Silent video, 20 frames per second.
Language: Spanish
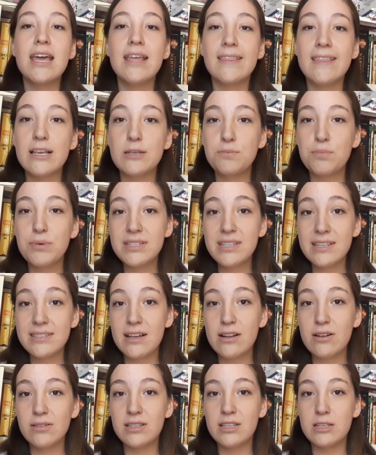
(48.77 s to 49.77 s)
Después
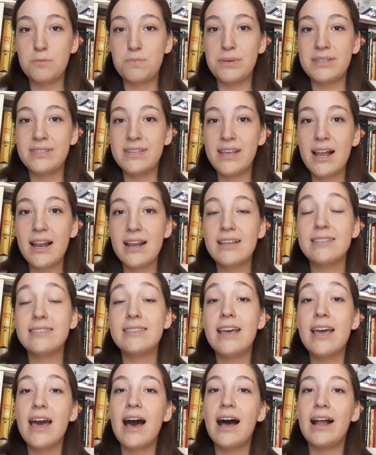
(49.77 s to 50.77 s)
están los especiales
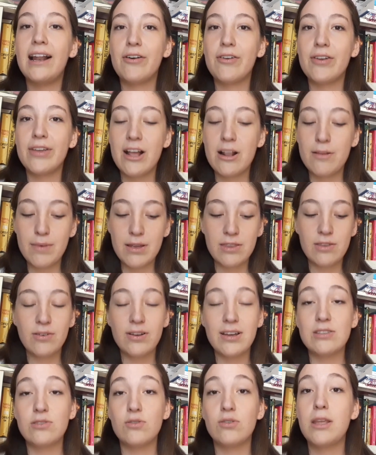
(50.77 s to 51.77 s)
de A la orilla del viento,
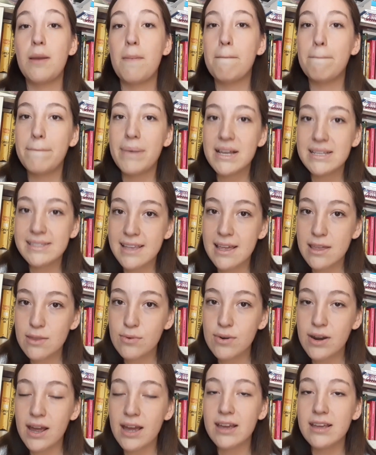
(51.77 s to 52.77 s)
que son de pasta
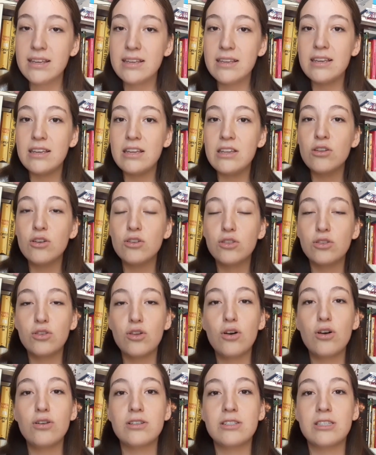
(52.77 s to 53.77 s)
dura y no
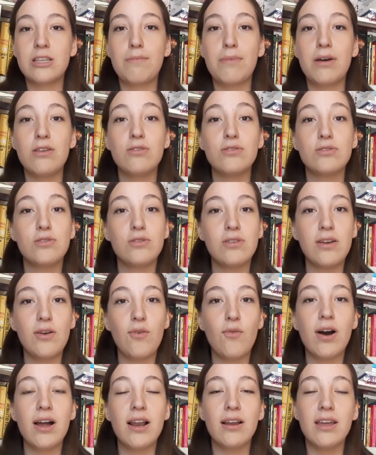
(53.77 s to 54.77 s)
todos los tamaños son
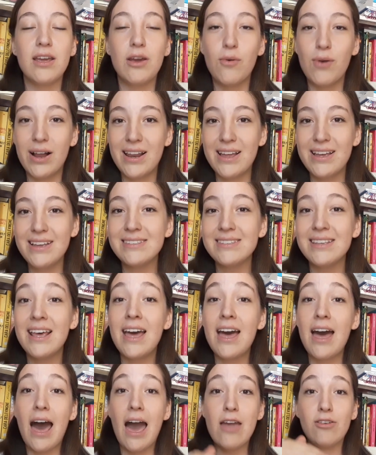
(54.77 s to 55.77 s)
igual, iguales,
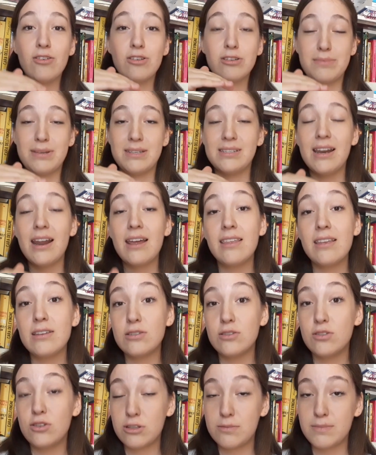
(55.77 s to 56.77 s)
hay unos más grandes,
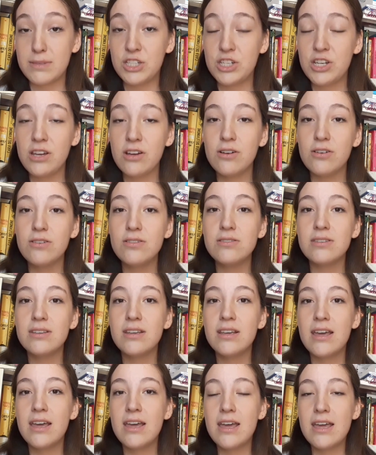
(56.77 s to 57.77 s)
otros más chicos
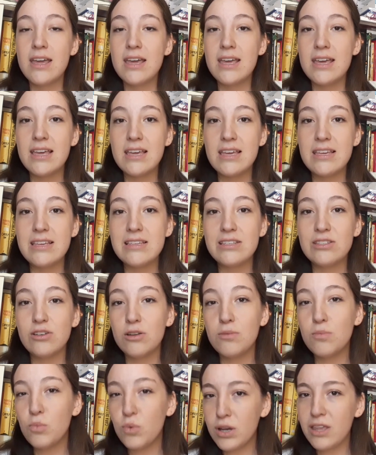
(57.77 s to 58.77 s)
y
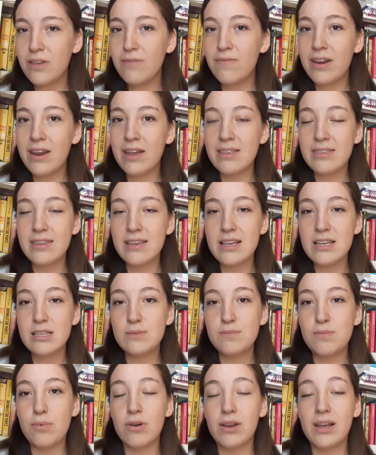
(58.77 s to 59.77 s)
son muy
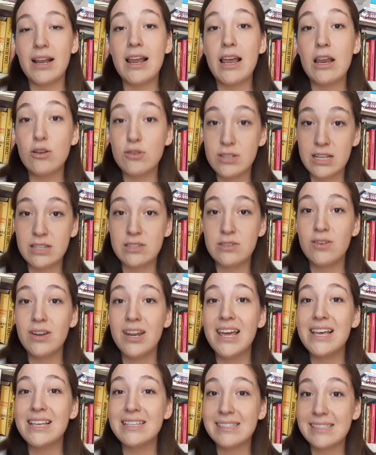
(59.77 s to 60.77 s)
diferentes porque la ilustración
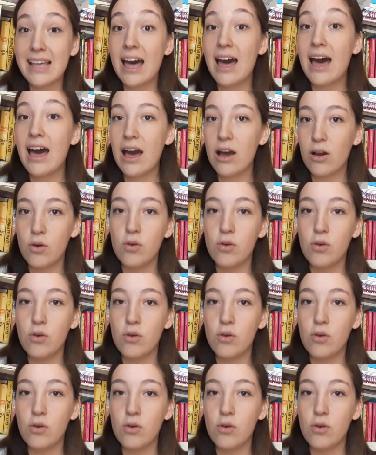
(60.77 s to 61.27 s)
está a